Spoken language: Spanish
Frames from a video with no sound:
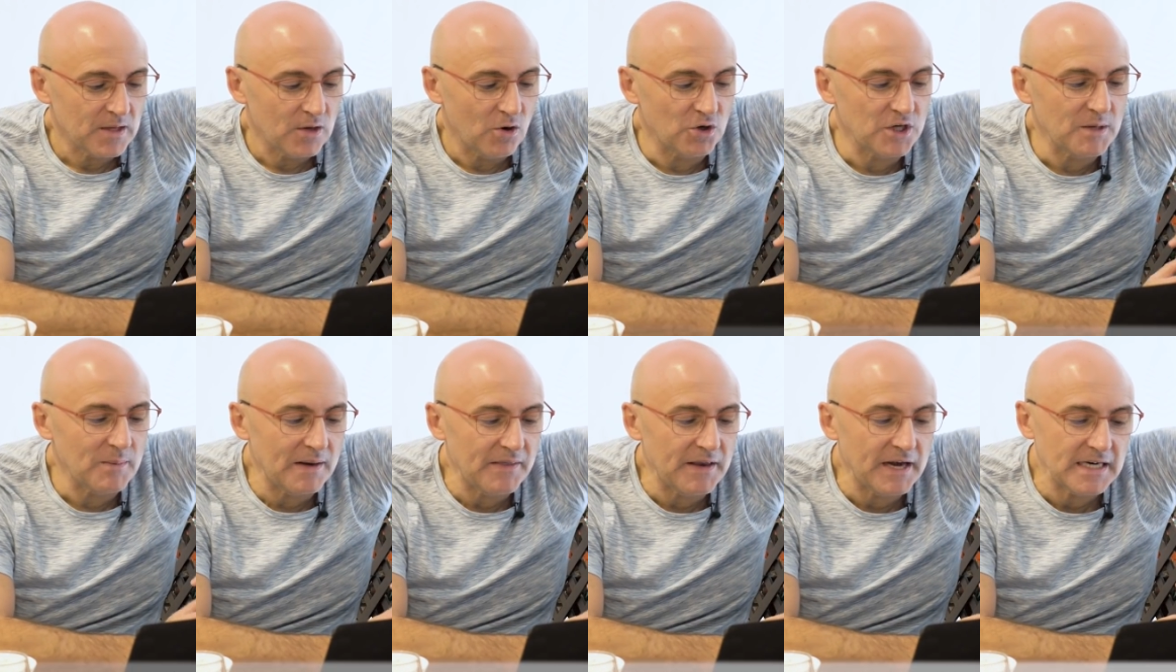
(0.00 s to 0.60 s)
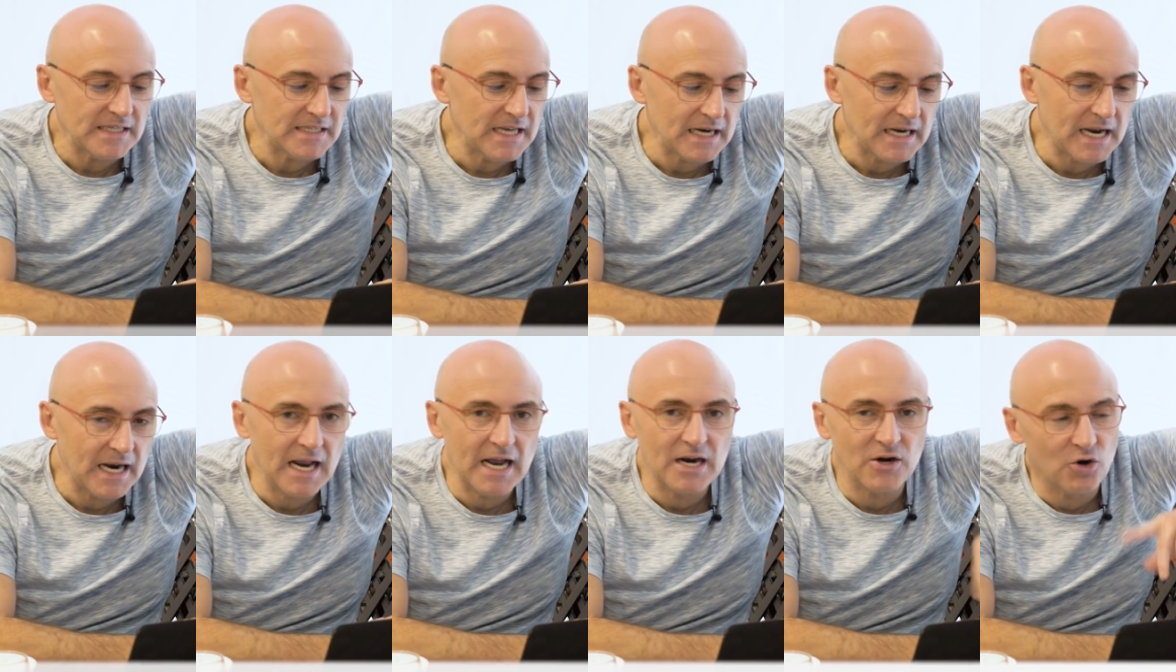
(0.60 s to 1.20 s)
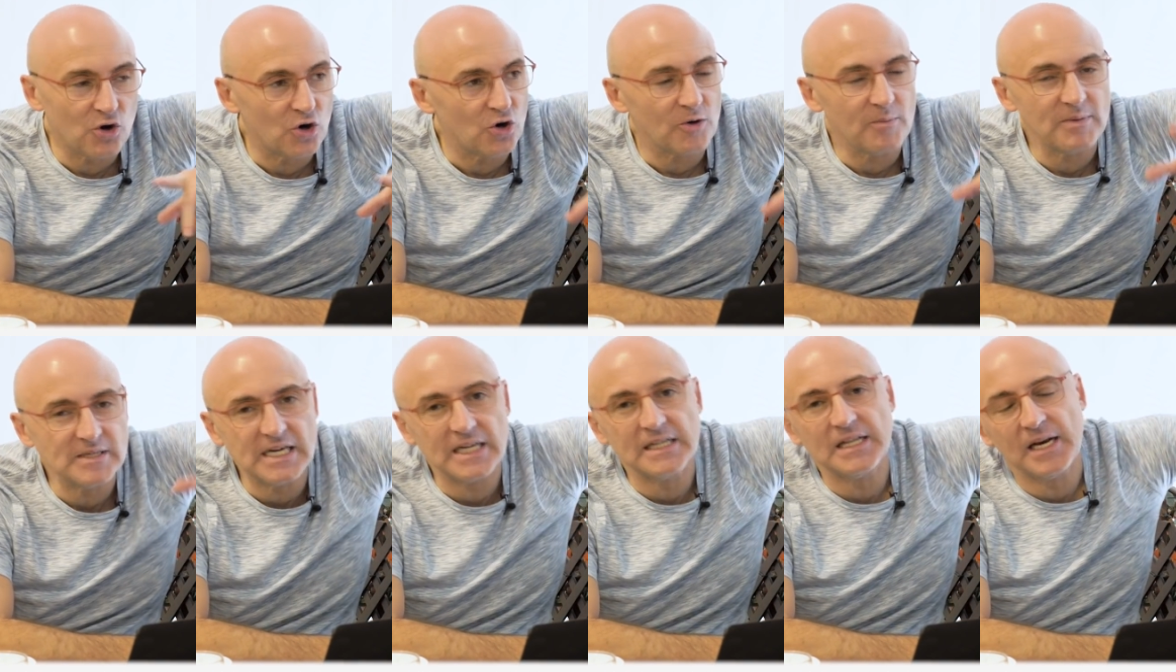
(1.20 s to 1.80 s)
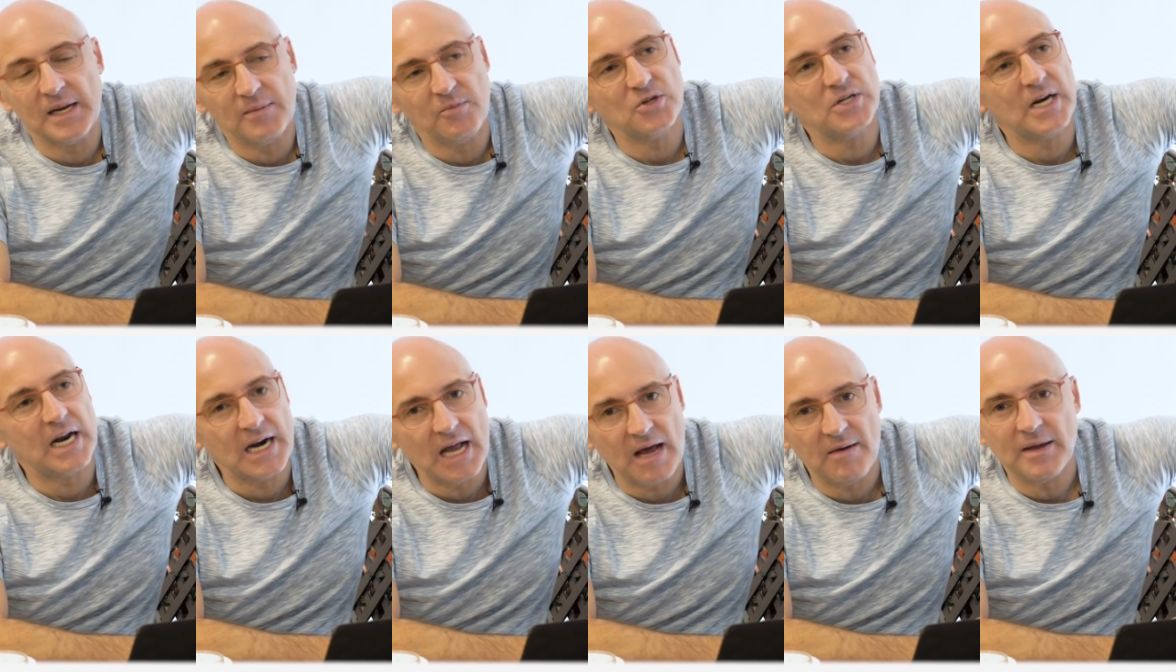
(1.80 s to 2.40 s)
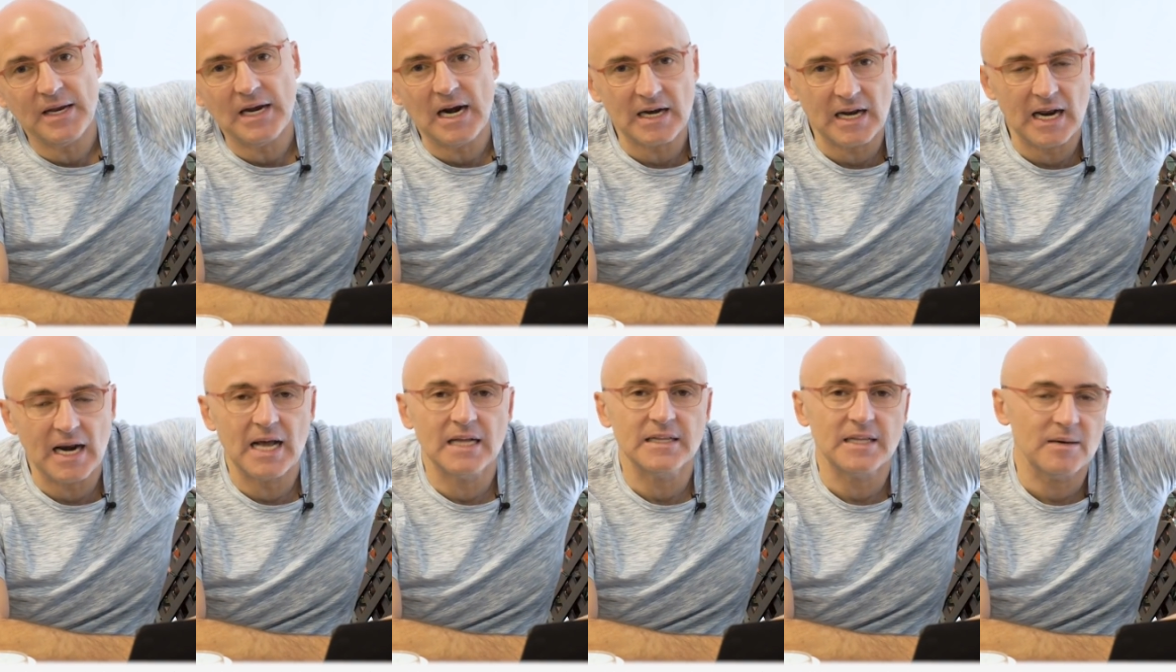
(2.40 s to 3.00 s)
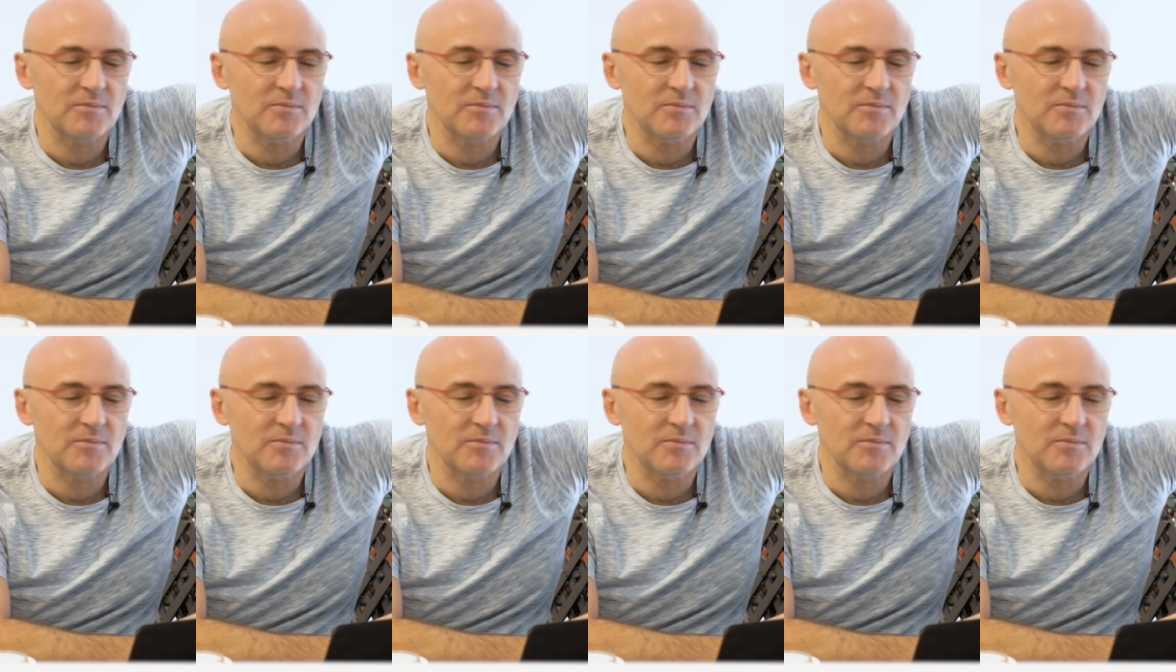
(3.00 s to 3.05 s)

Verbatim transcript: Oye, Maldini es de Alcalá, no, lo que pasa es que tenemos la nave en Alcalá,